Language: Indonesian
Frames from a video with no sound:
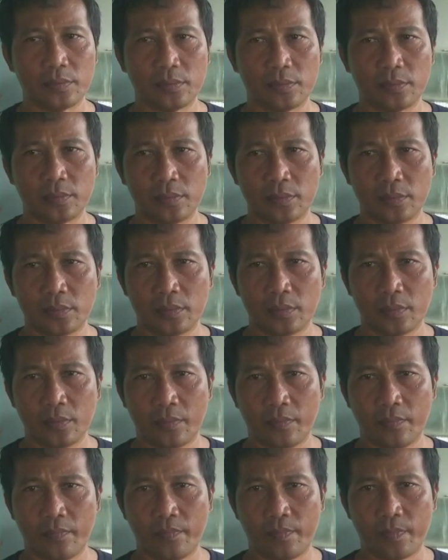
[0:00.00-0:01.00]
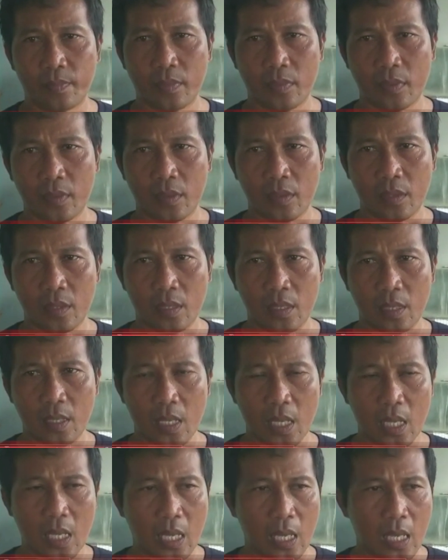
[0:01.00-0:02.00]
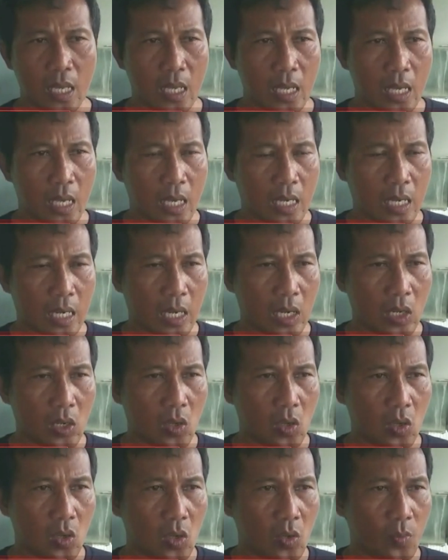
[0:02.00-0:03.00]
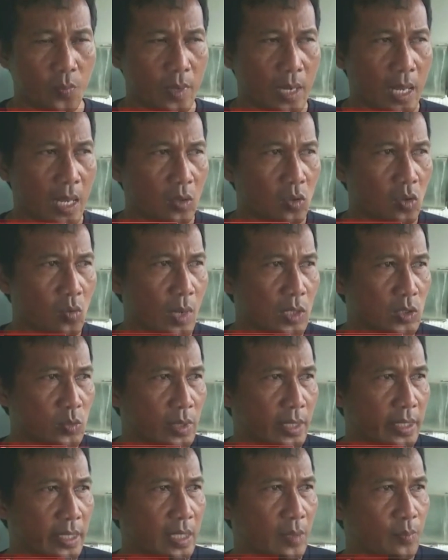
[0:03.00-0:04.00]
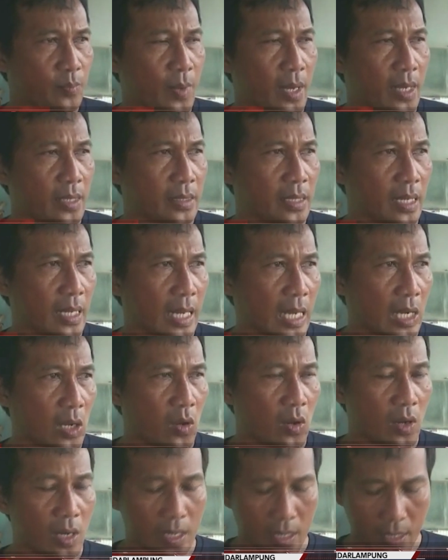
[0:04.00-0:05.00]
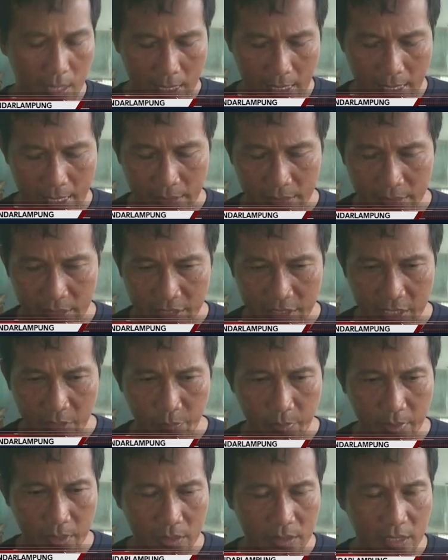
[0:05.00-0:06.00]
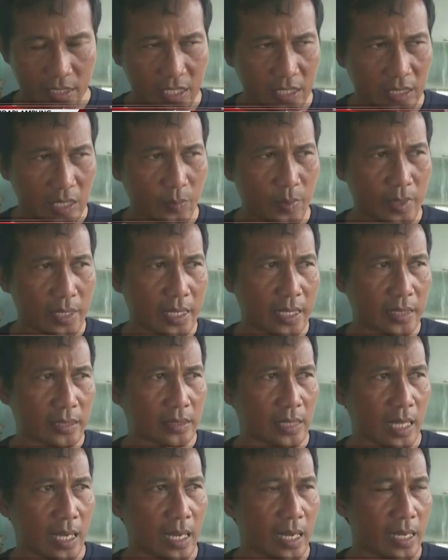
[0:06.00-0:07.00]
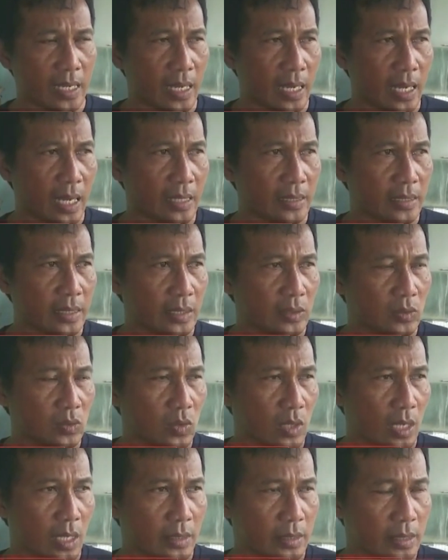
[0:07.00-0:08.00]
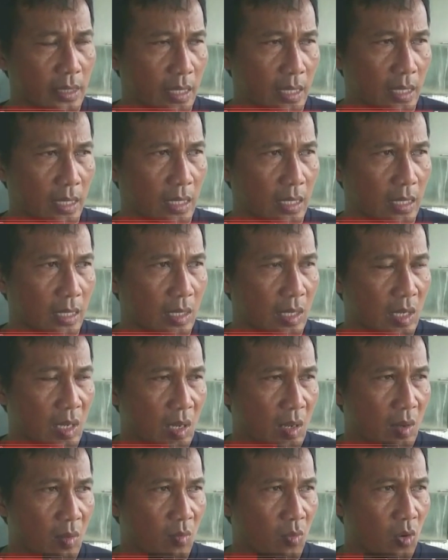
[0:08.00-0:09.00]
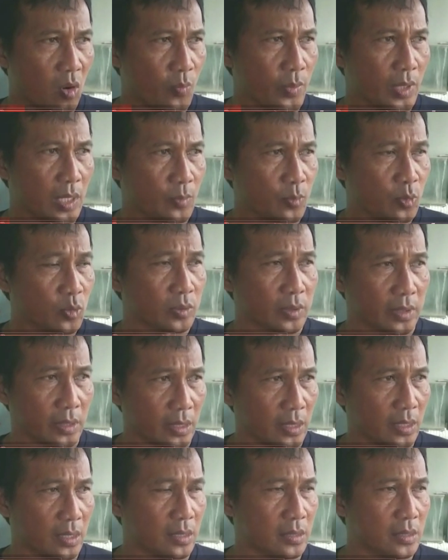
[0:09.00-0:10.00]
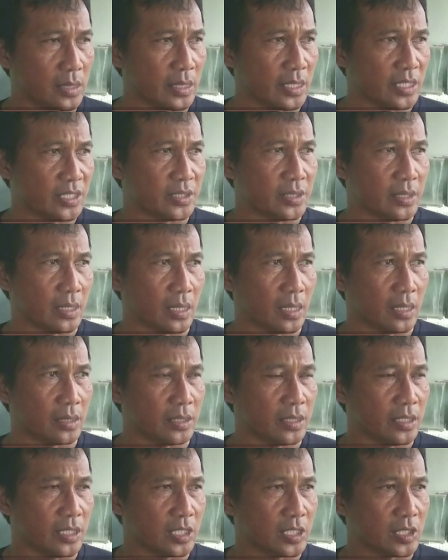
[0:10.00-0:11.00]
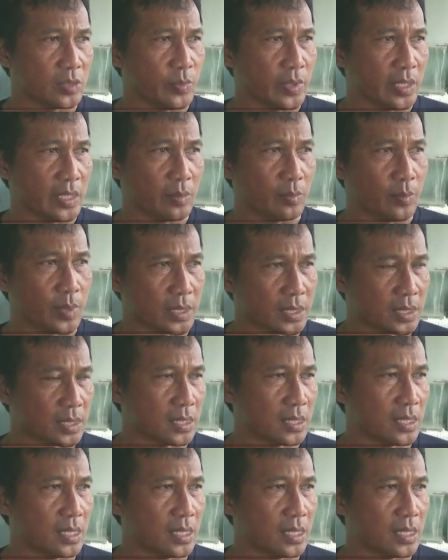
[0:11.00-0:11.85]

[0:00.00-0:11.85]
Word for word: Nah, terus pelaku itu masuk dari mana bang awalnya bang? kalau pelaku masuk dari depan ya kalau ngeliat CCTV, CCTV dari tetangga yang ada itu ada mobil putih jenisnya jenis minibus